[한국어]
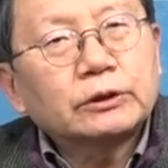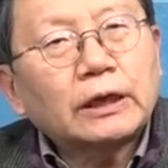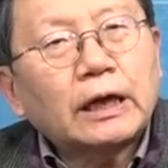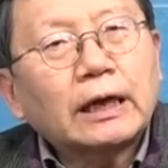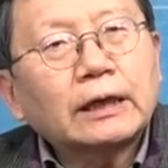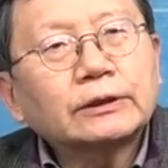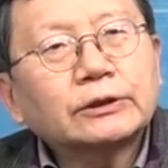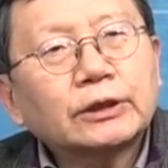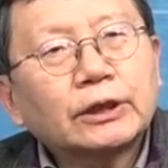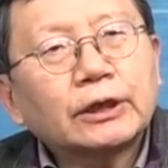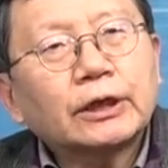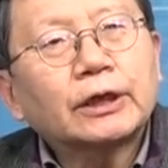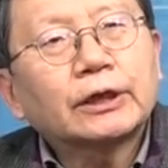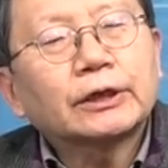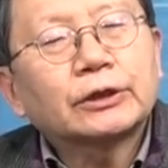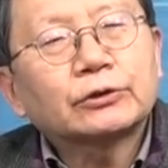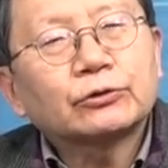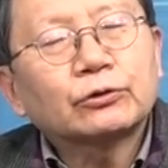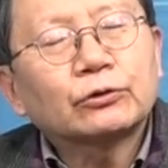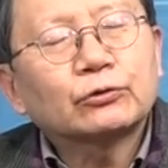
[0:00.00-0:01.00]

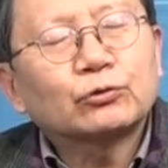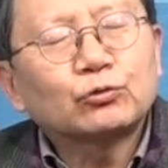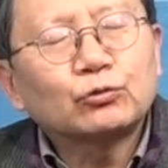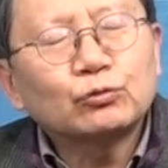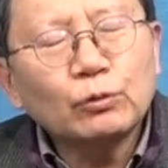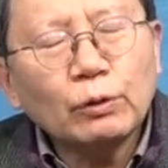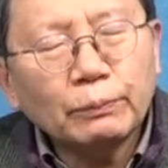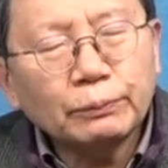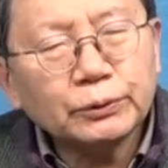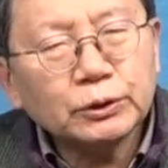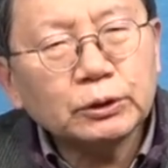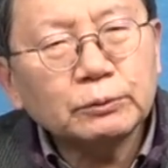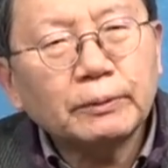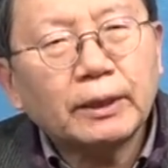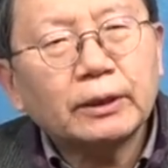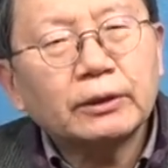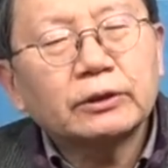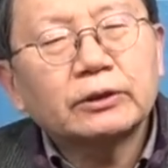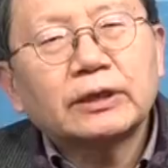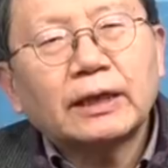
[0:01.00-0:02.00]
양자강에서 수없이
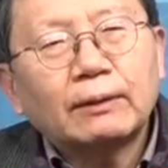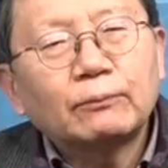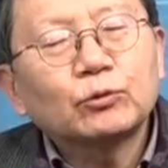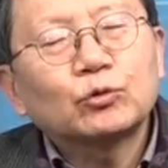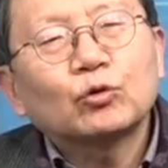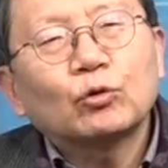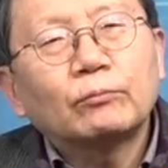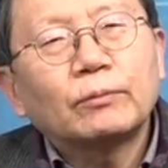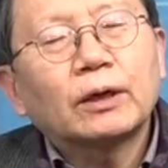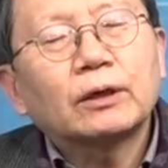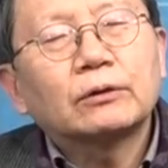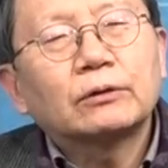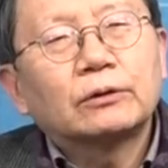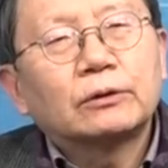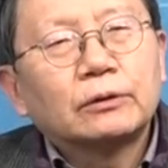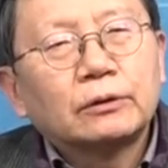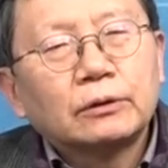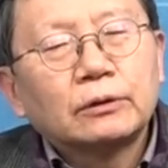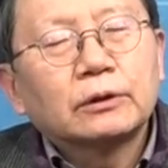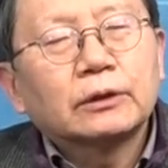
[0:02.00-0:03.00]
많은 나무 토막을